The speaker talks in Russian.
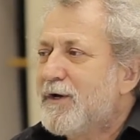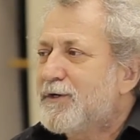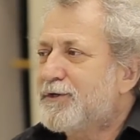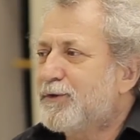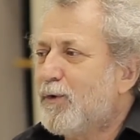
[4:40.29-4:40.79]

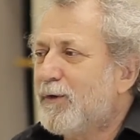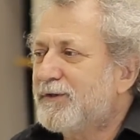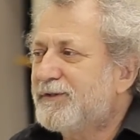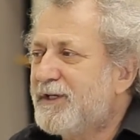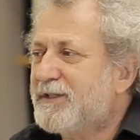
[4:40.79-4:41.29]
что
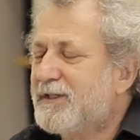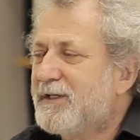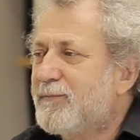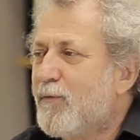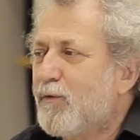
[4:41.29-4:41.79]

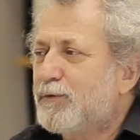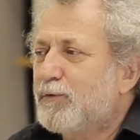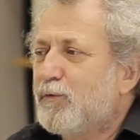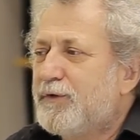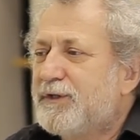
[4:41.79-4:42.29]
зрители могут
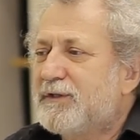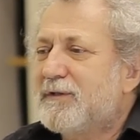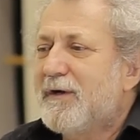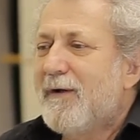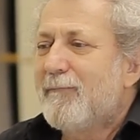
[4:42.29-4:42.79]
увидеть